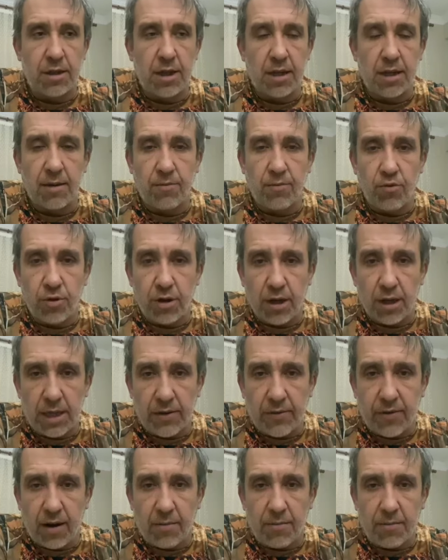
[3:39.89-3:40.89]
ya da bunların
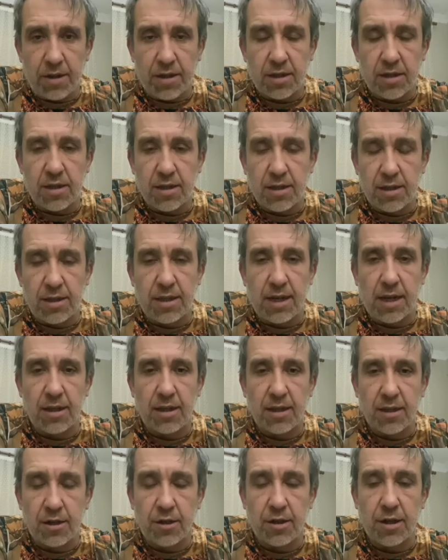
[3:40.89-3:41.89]
devamı için
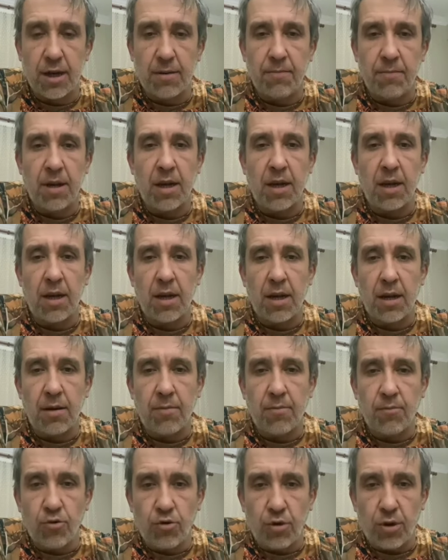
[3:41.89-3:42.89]
sizden ricam
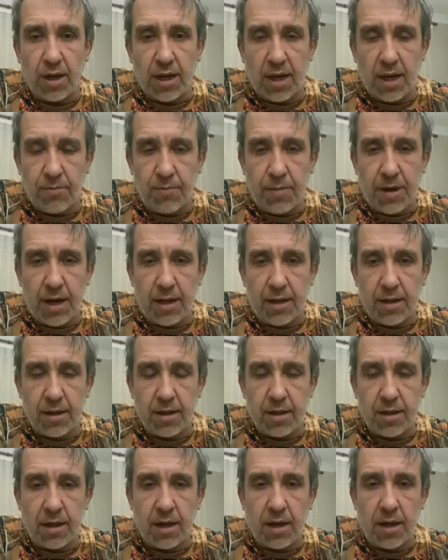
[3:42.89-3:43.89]
mutlaka beğenin.